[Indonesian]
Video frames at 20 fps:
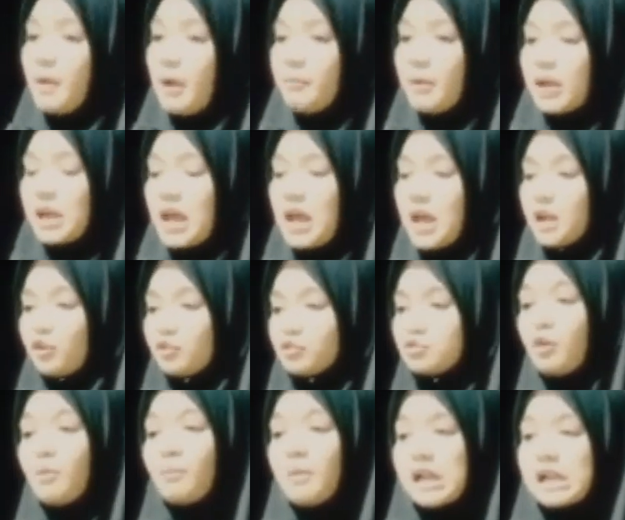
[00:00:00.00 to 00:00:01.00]
Pak Farhan
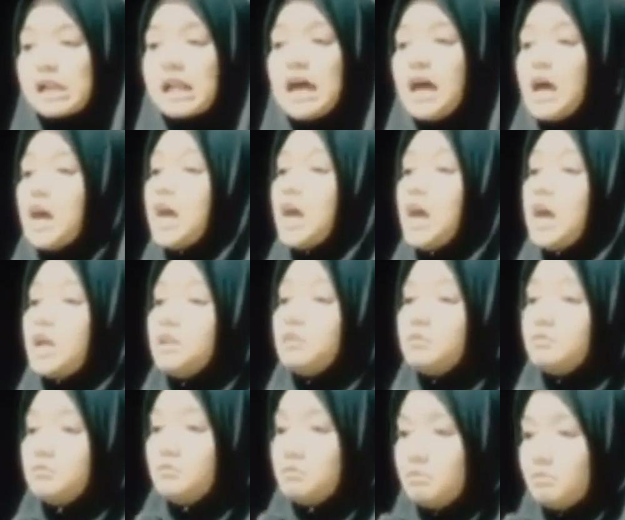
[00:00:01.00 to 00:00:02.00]
ojo
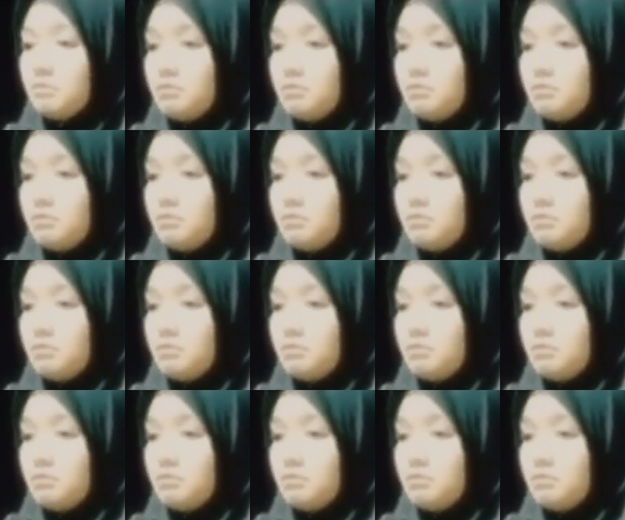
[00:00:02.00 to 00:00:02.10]
Farhan.